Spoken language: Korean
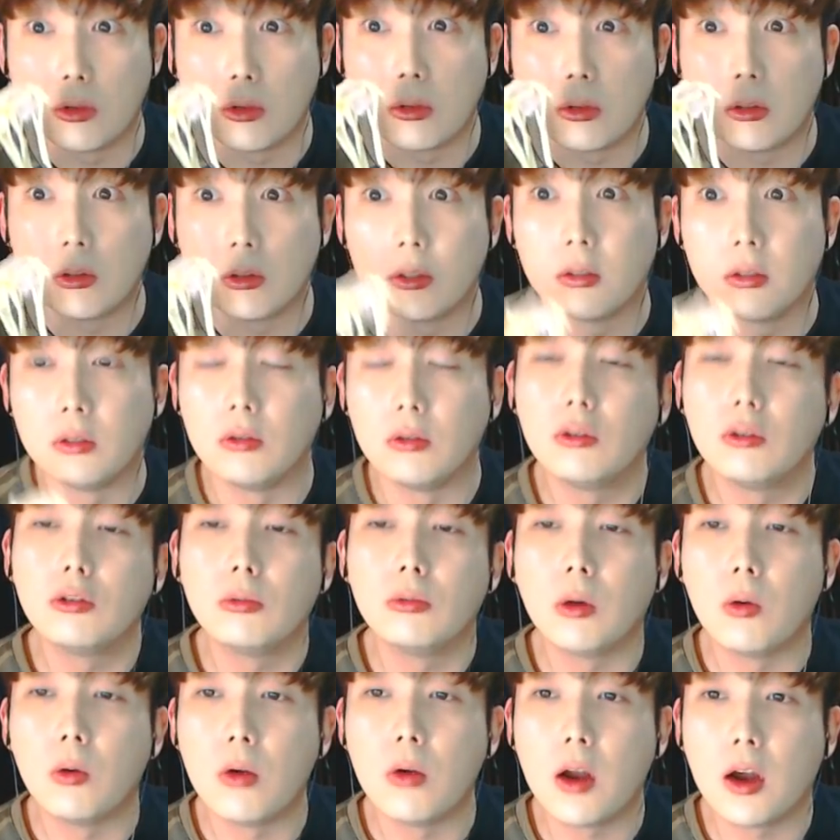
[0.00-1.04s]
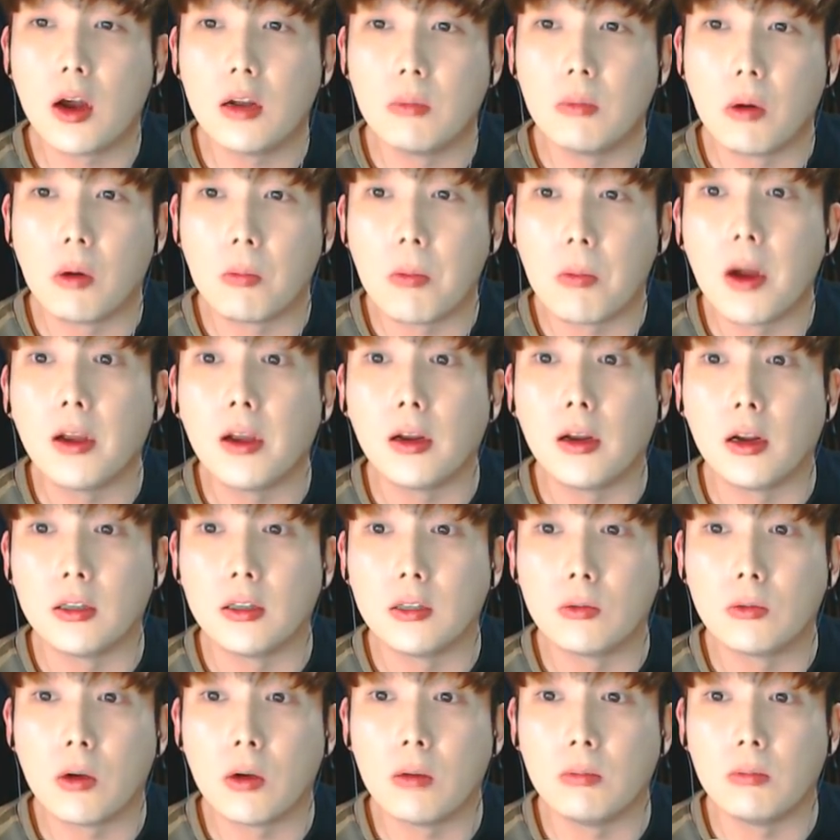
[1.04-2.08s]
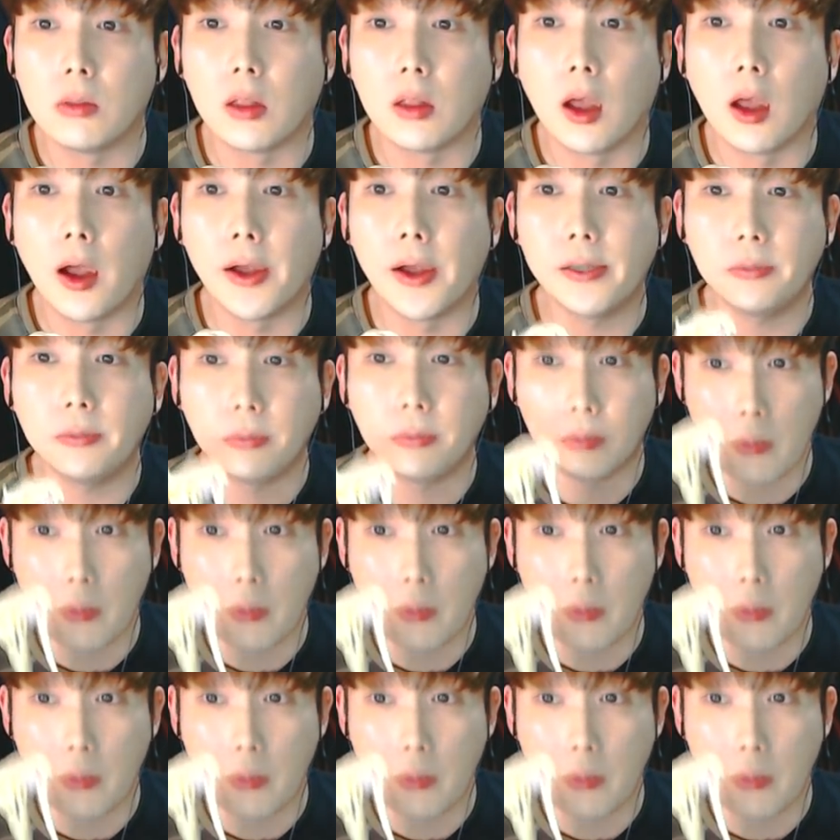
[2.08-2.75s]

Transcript: 유, 유튜브에 올라가는 먹방이라 죄송합니다